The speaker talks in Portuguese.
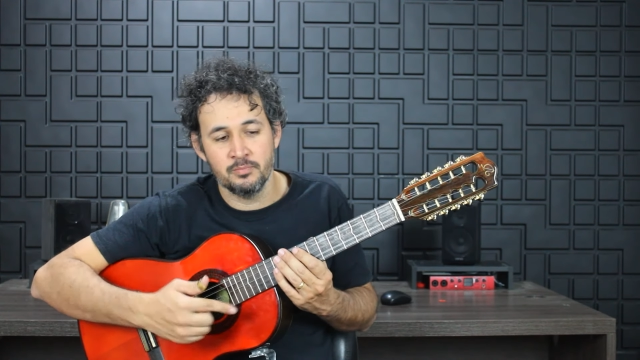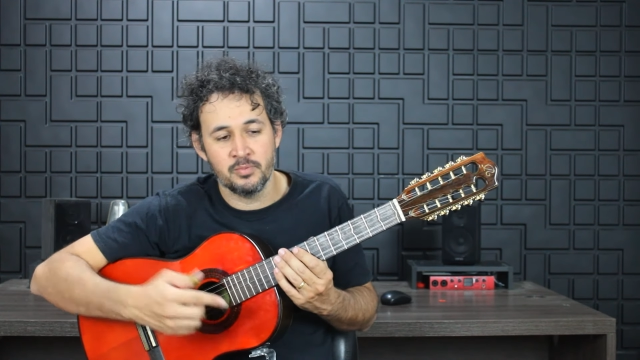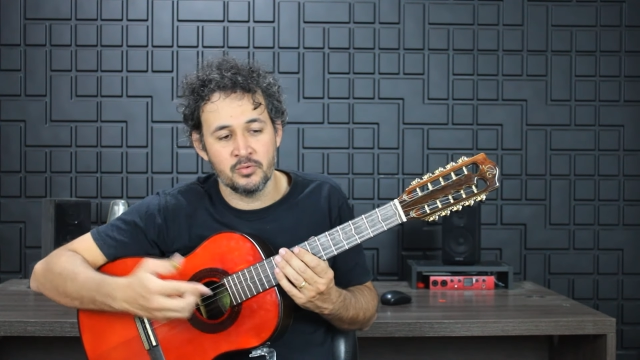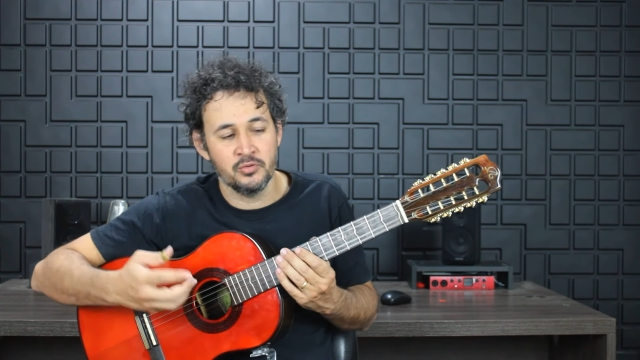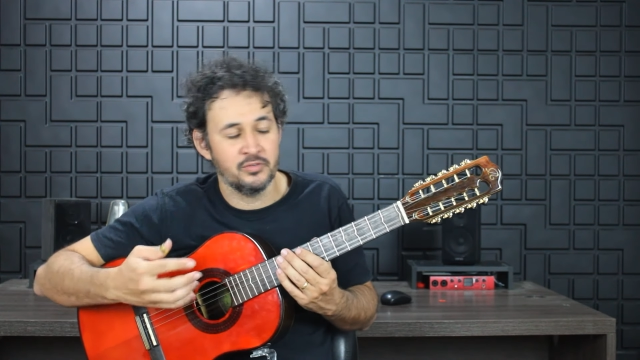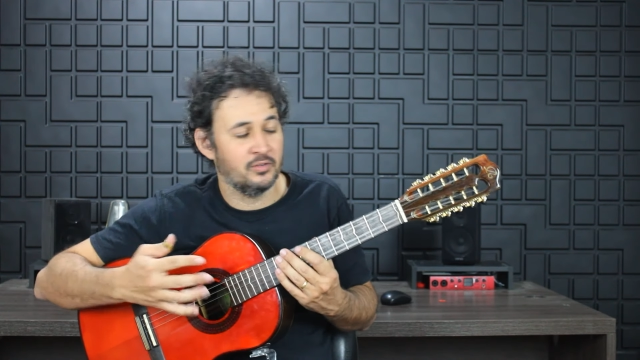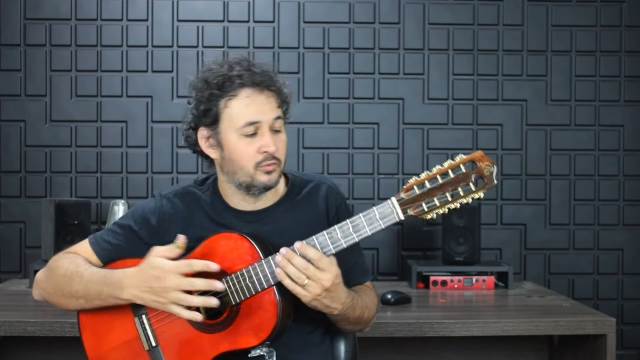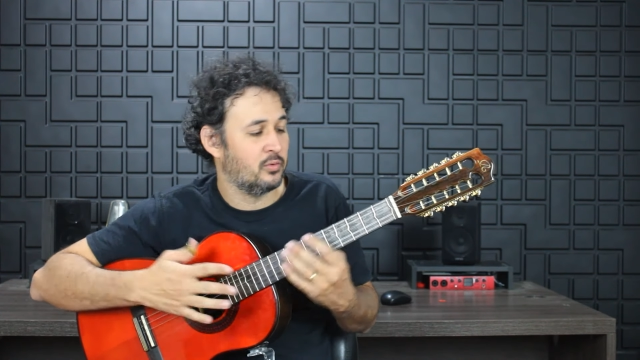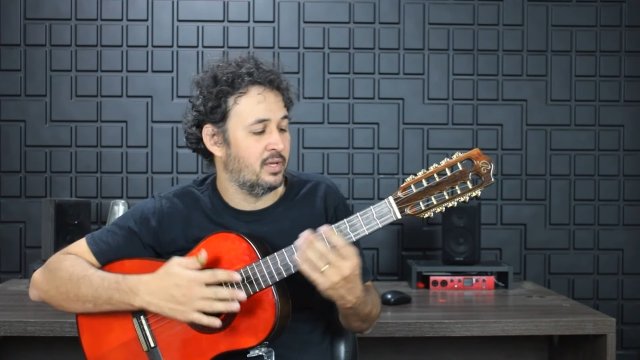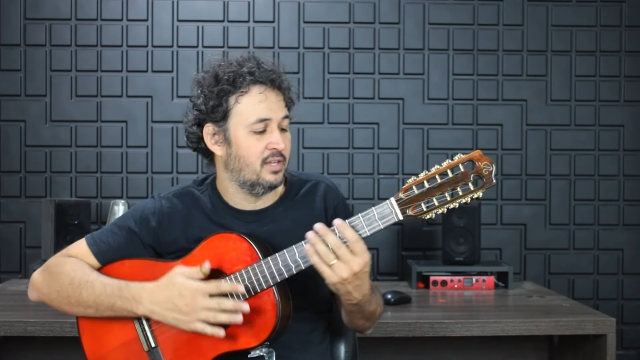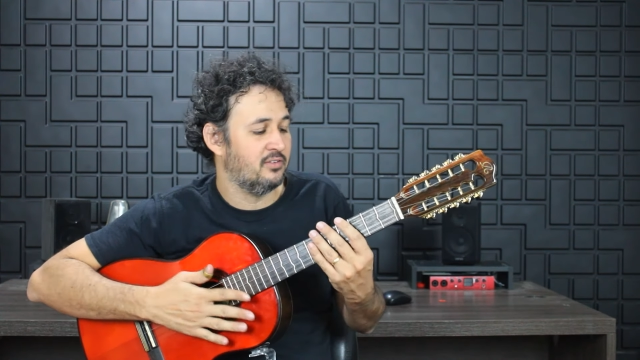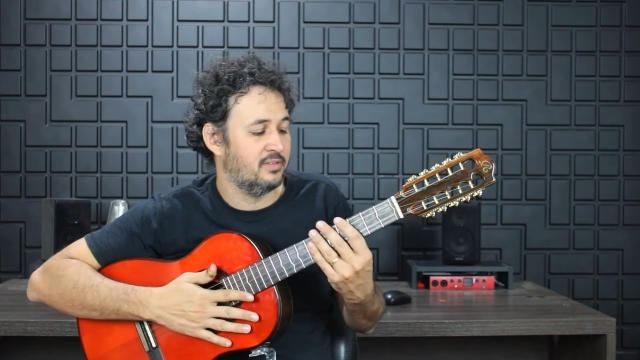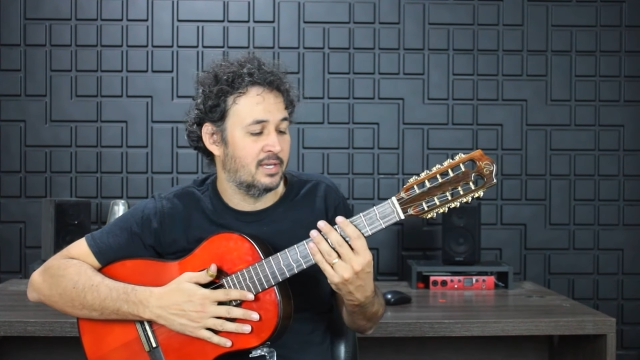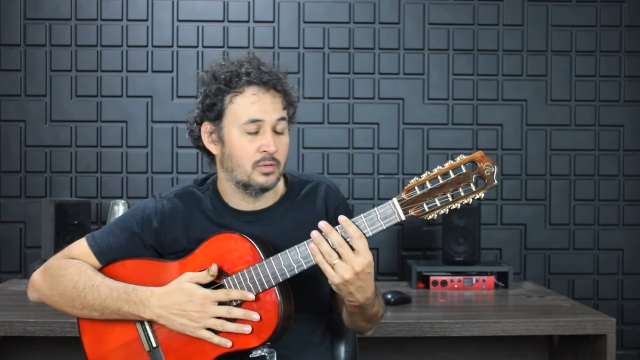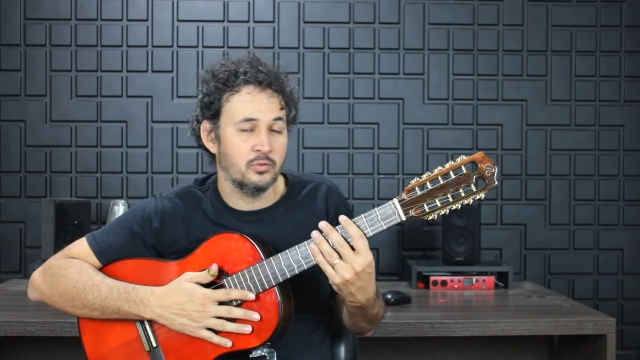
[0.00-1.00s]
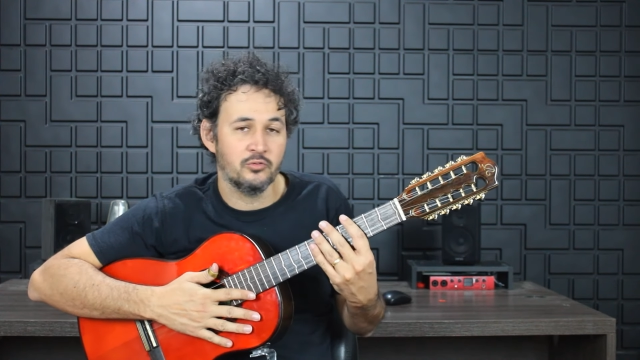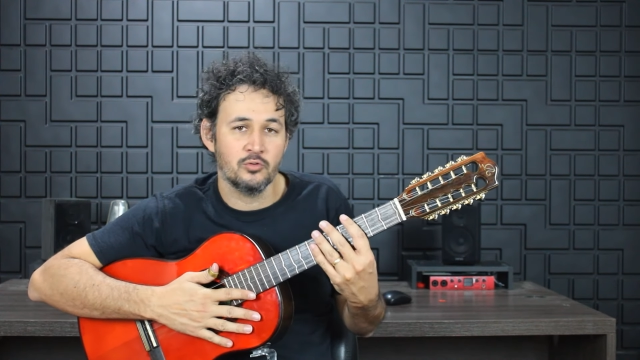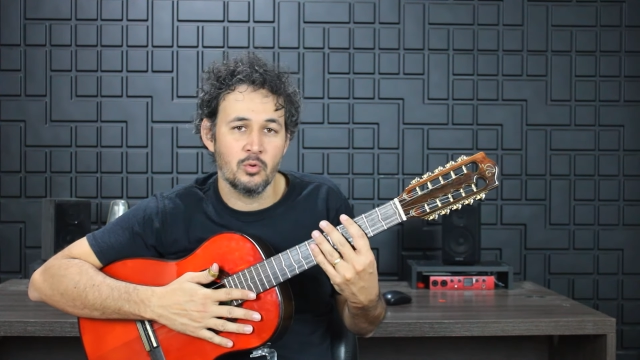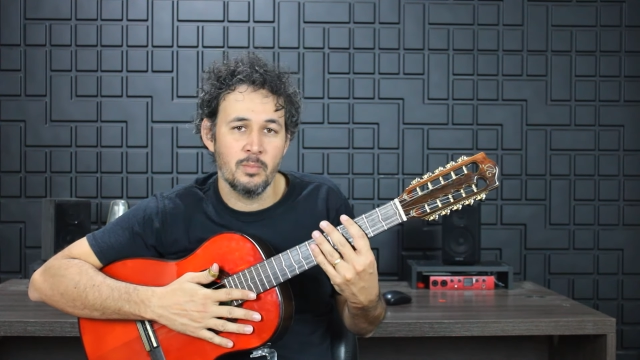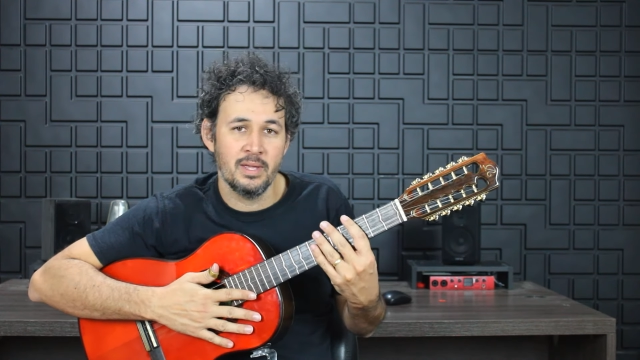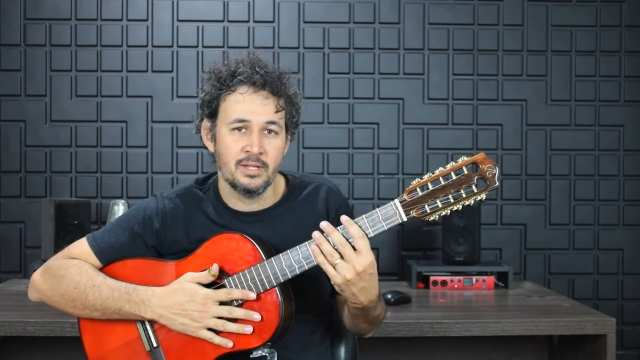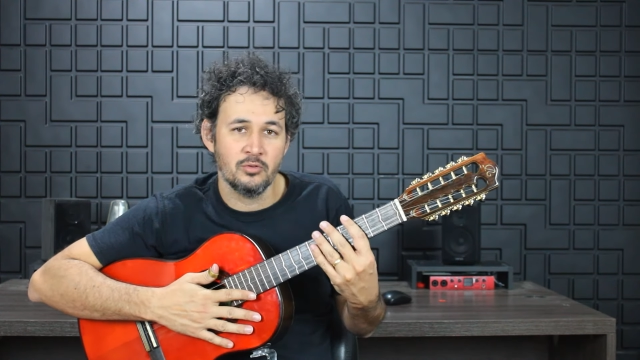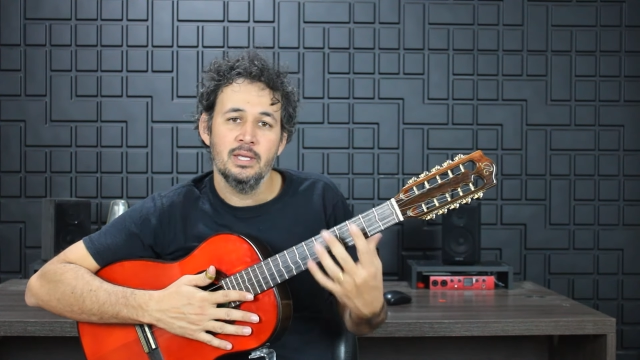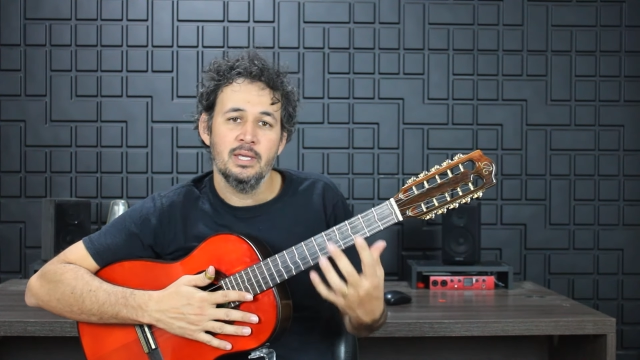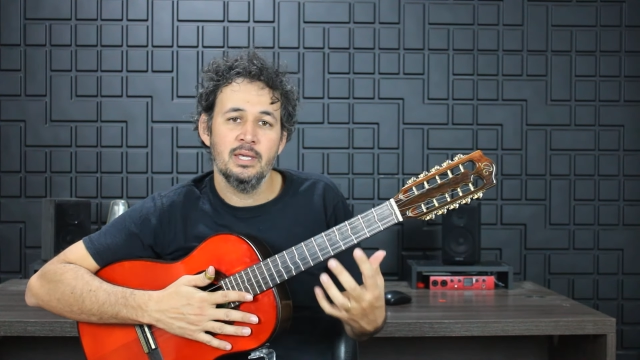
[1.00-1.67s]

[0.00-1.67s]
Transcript: para vocês conhecerem o instrumento.